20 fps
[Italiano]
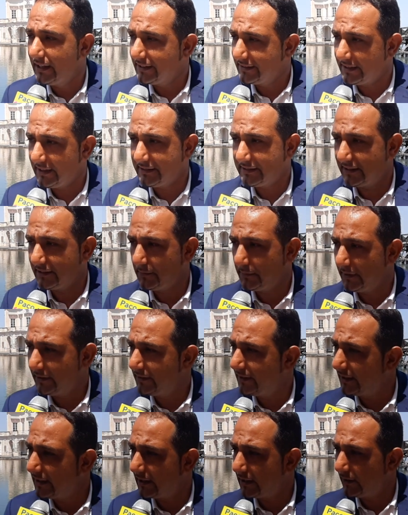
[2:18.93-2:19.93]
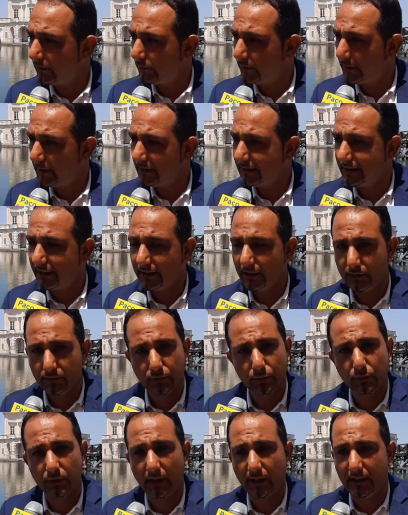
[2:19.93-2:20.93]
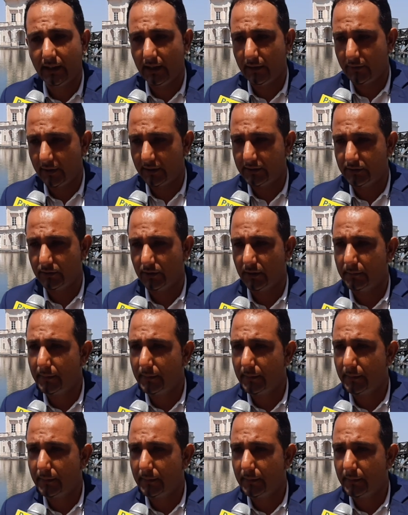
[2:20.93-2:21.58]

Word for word: senza dimenticare ovviamente nessuna delle frazioni.